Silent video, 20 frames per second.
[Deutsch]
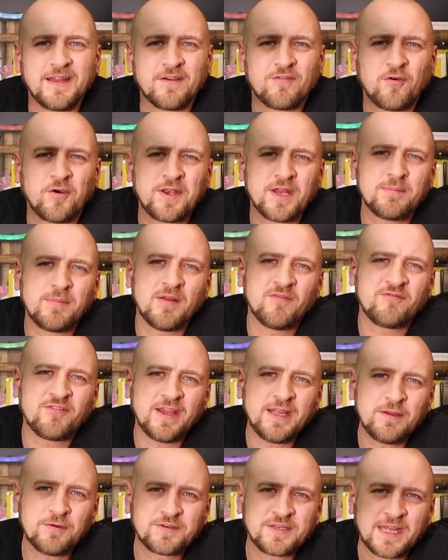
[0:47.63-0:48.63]
Der Vorteil beim
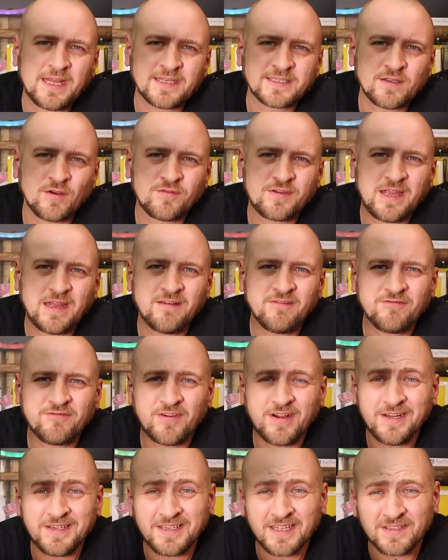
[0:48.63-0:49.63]
Fagotech ist auf jeden
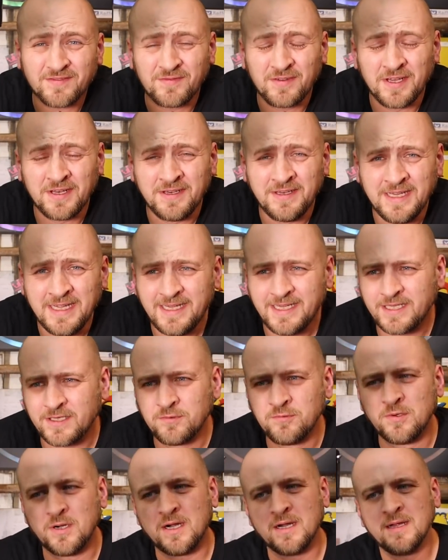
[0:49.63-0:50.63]
Fall, dass wir nicht
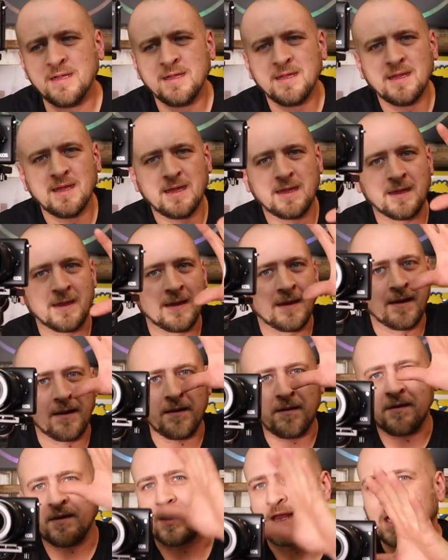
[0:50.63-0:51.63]
nur
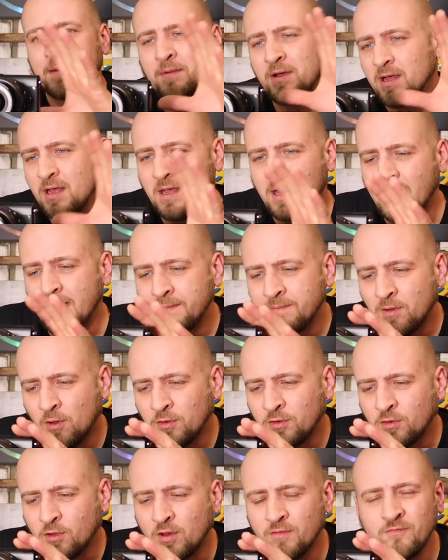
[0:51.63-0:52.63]
äh, eine Kamera
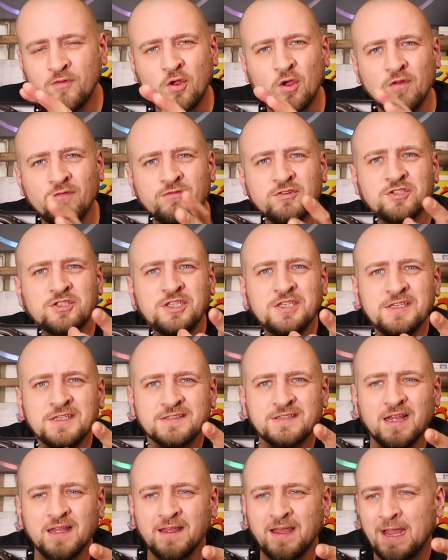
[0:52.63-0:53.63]
reinbauen können, wir können
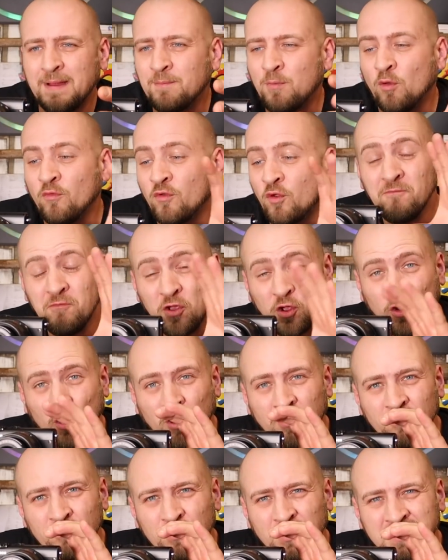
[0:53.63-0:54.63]
verschiedene Sachen reinbauen. Wir
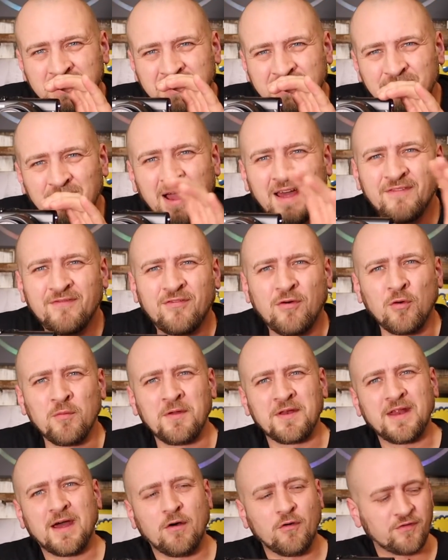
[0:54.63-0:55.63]
können sogar ein Smartphone
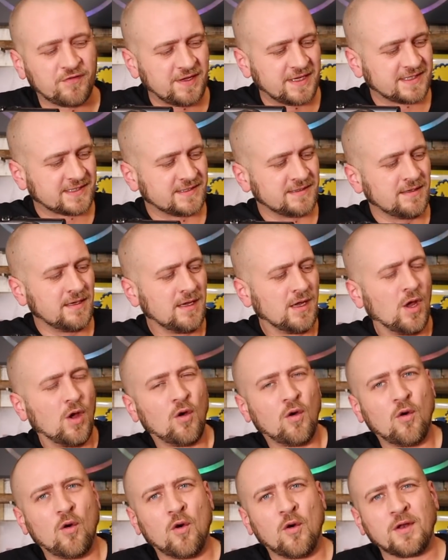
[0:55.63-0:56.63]
mit aufsetzen
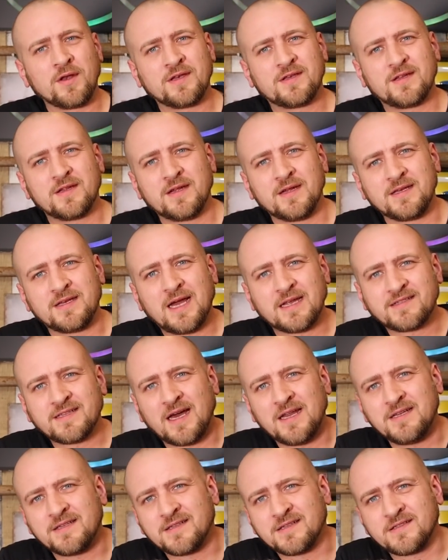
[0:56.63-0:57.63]
und äh, das
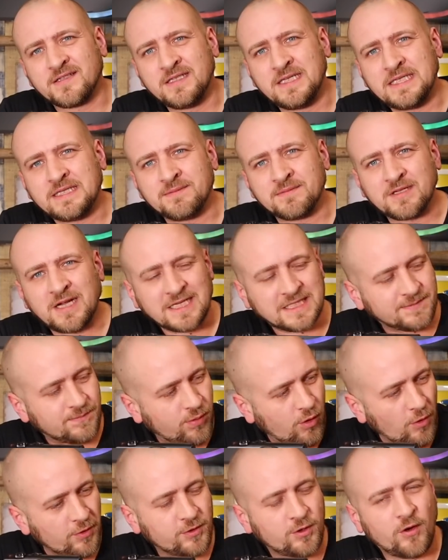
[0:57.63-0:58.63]
alles ist in diesem
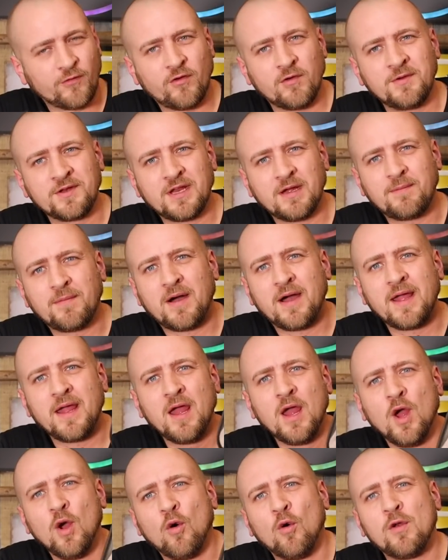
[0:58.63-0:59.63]
Transportkoffer mit dabei
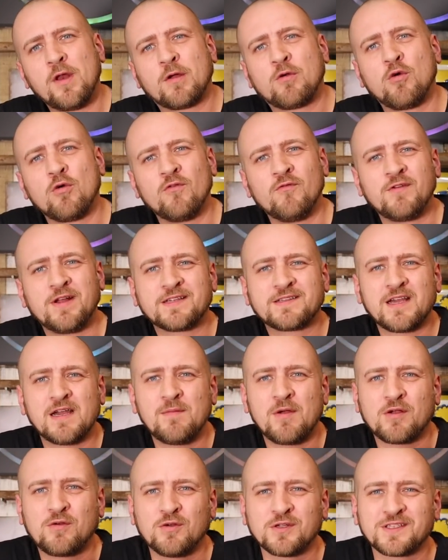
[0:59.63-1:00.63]
und da gucken wir jetzt
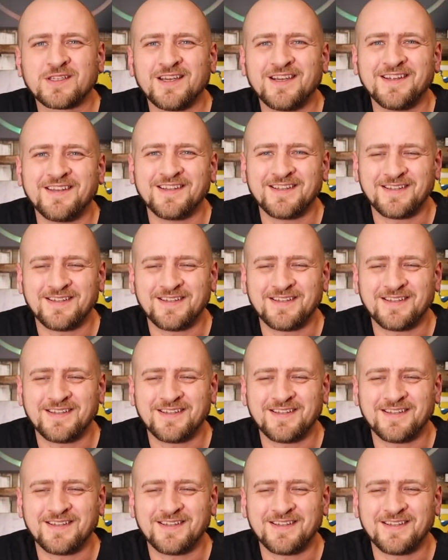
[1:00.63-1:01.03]
einmal kurz rein.